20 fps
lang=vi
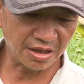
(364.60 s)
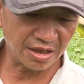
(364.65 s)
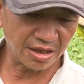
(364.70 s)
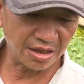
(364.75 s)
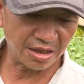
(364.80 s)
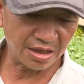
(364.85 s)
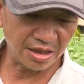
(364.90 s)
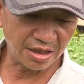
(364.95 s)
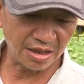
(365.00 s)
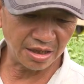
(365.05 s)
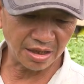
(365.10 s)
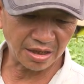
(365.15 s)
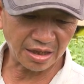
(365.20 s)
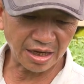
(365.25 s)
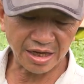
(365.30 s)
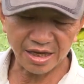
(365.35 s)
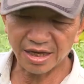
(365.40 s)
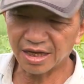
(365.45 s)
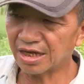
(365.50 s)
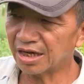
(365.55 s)
ờ,
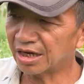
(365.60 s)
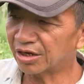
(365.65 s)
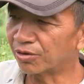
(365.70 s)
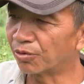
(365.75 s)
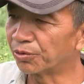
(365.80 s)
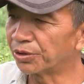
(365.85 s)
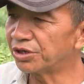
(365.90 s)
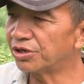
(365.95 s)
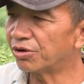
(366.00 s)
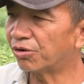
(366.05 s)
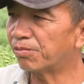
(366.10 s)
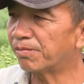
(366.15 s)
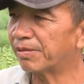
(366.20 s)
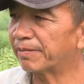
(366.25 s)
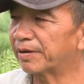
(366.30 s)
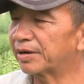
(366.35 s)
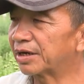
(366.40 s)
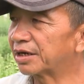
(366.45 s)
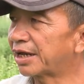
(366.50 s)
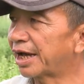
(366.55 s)
cái cuối vụ mà
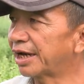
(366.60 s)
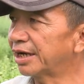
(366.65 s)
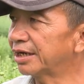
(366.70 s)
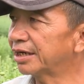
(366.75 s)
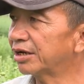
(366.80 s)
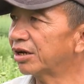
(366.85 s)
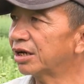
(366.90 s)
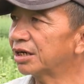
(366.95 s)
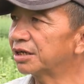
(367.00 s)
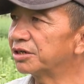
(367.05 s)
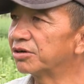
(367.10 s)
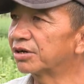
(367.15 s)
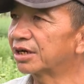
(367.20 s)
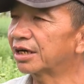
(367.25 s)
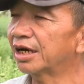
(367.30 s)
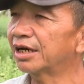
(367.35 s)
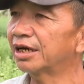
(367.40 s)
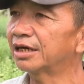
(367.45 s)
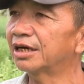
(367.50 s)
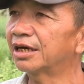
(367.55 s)
mình thấy nó được
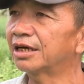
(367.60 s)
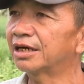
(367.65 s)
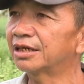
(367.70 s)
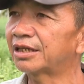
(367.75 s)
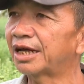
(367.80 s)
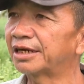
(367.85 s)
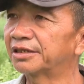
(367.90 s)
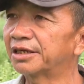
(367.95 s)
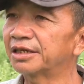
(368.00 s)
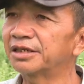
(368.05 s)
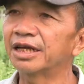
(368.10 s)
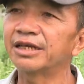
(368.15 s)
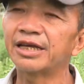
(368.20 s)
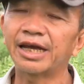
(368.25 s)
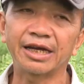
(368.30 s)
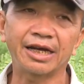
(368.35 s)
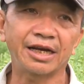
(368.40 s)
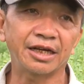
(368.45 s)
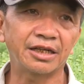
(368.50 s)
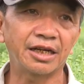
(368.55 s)
cái thành tích như
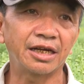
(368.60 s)
vậy á,